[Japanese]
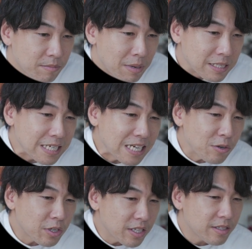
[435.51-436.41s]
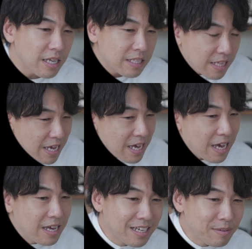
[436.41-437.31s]
まあ 2kg 切ってい
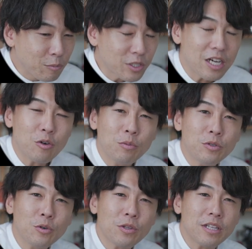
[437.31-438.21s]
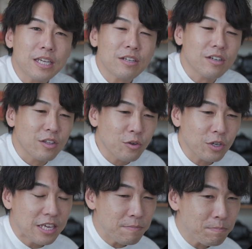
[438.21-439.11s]
て、持ち運ぶことはできるけど、
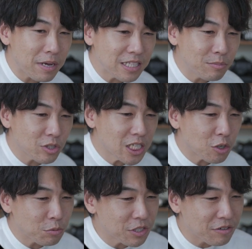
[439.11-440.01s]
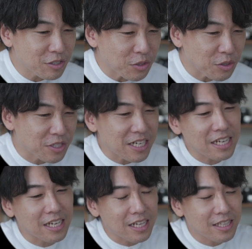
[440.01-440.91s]
頻繁に持ち運ぶにはちょっと辛い
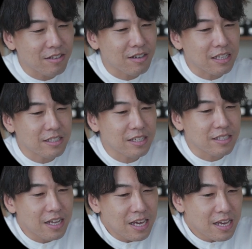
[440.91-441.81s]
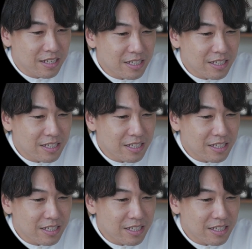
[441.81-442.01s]
かなっていう感じですね。